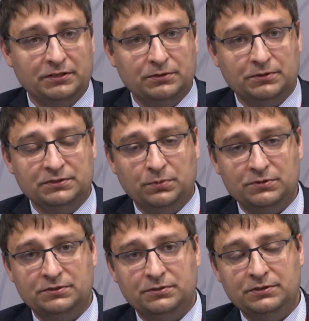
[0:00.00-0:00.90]
которые
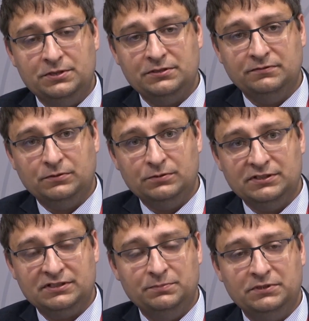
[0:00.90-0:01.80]
использует юридический
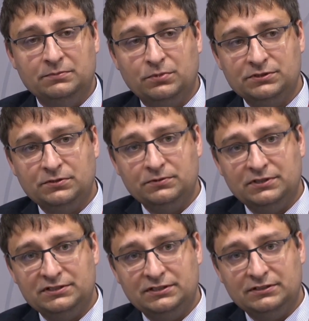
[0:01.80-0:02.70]
факультет Санкт-Петербургского
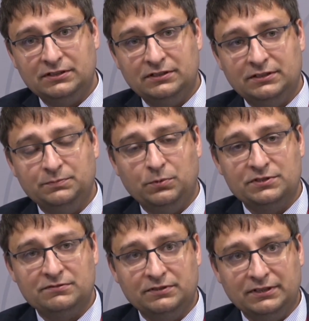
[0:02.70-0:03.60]
университета, это
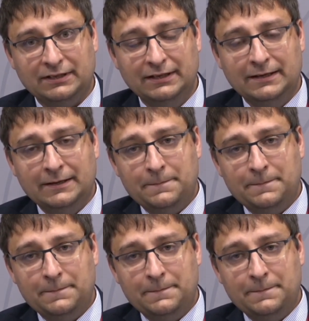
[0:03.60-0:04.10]
использование